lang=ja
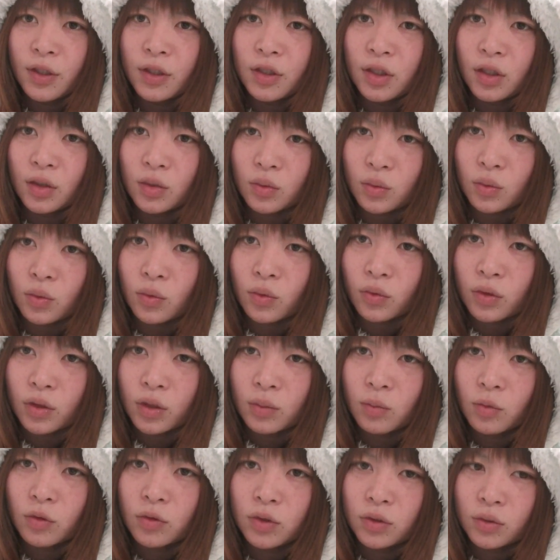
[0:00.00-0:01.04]
ちゃんの
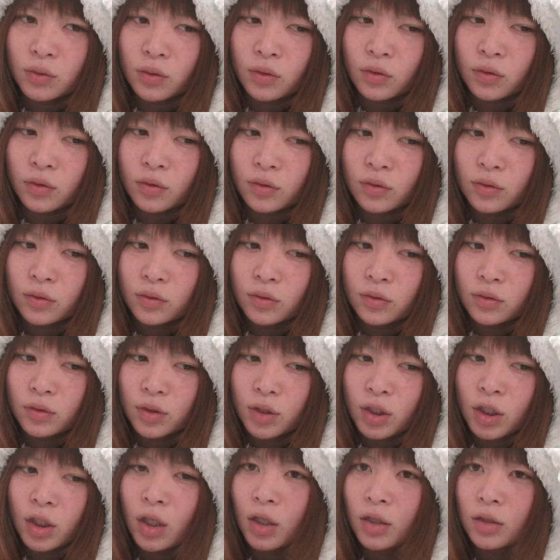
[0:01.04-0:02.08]
気持ちを
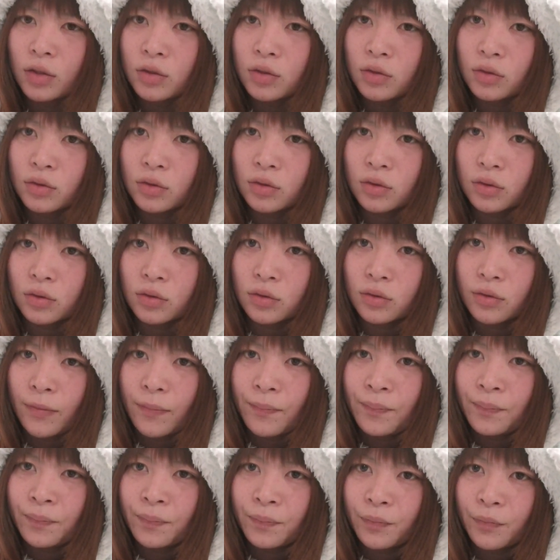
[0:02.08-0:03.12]
理解する
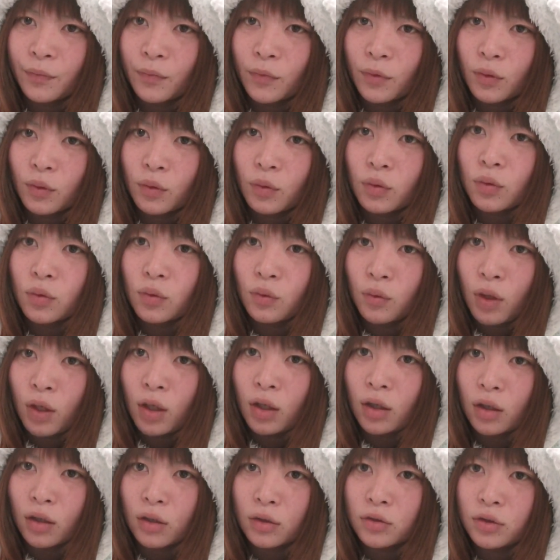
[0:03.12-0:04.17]
こと
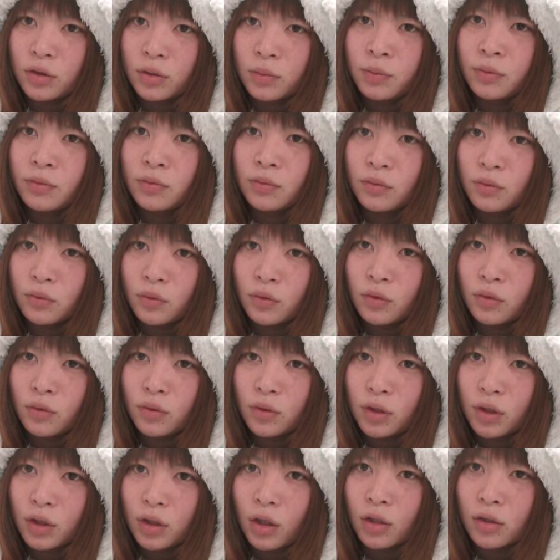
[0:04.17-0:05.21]
は自分を
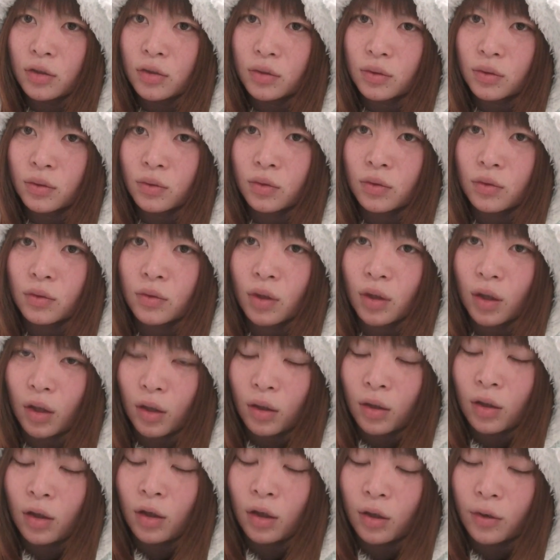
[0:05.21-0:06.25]
理解することだか
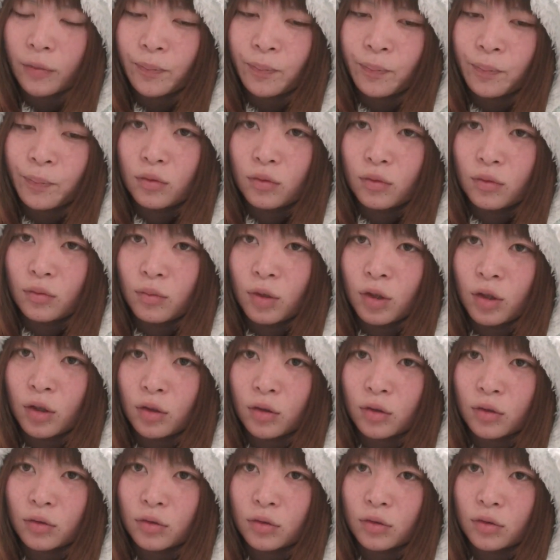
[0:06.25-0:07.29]
ら
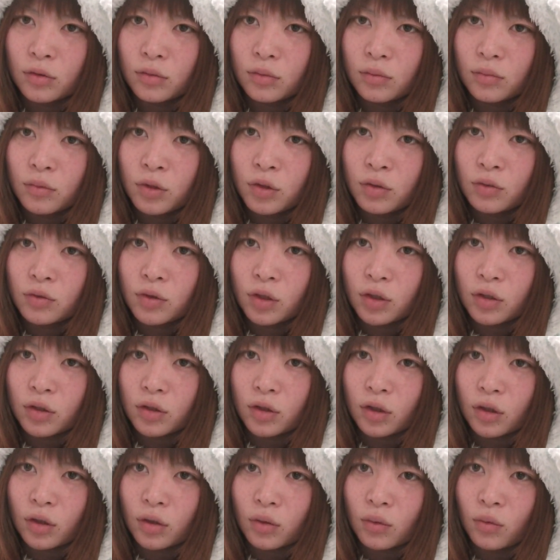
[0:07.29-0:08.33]
まあ箕浦っ
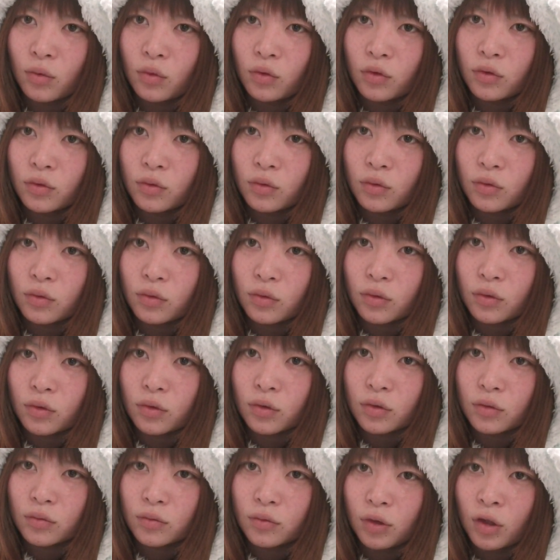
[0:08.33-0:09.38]
てこういうこと
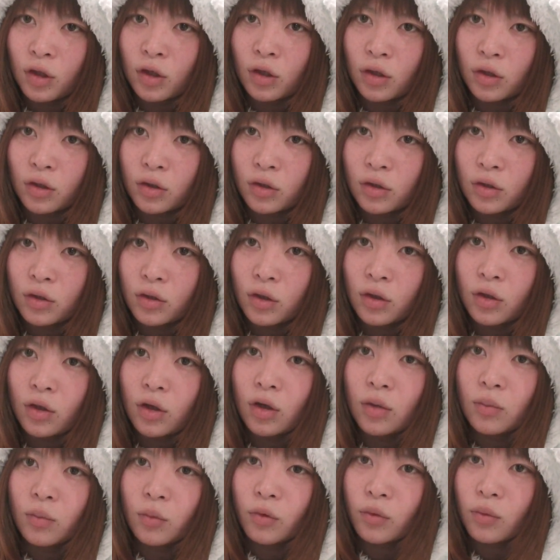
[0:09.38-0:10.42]
ね何
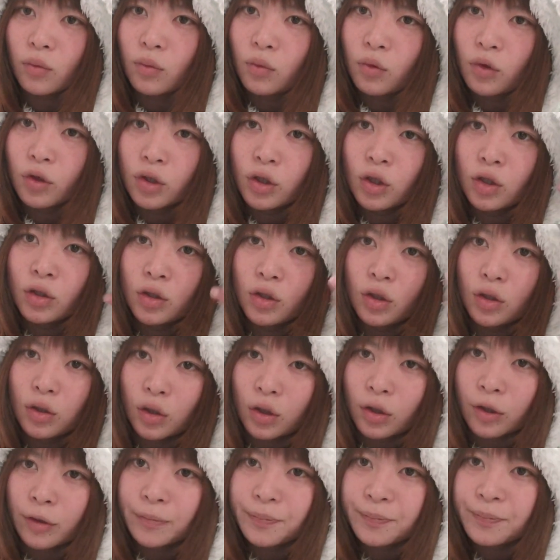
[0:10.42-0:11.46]
回も超えてきて
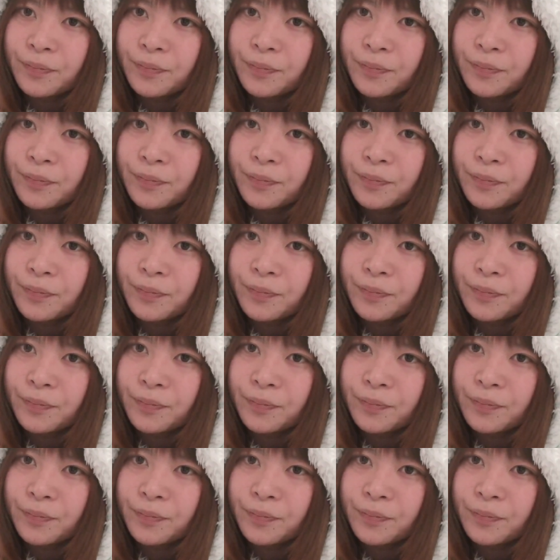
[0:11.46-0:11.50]
て